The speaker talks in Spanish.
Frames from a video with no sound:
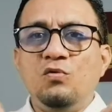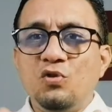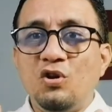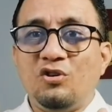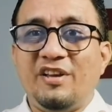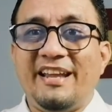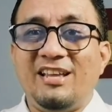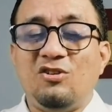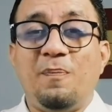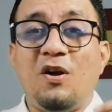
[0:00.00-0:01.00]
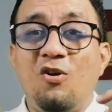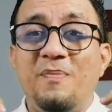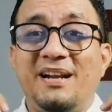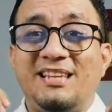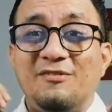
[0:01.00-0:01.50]
Uno de los secretos para
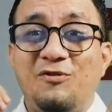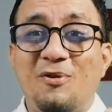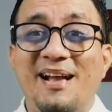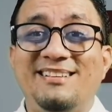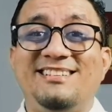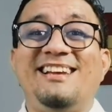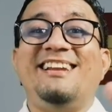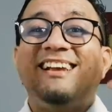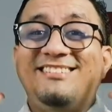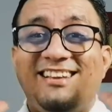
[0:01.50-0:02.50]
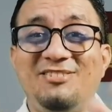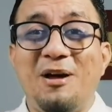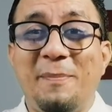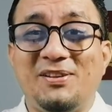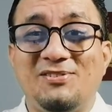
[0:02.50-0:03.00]
volverte influencer es ser
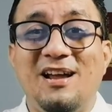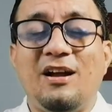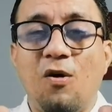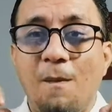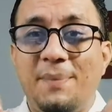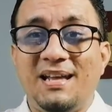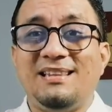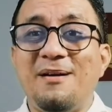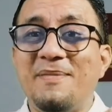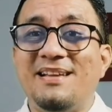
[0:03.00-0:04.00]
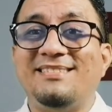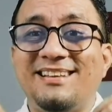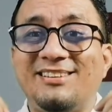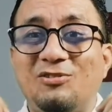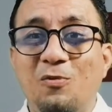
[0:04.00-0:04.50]
una persona completamente
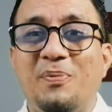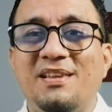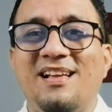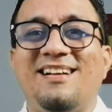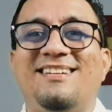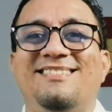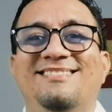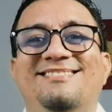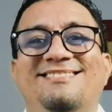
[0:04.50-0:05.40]
estúpida.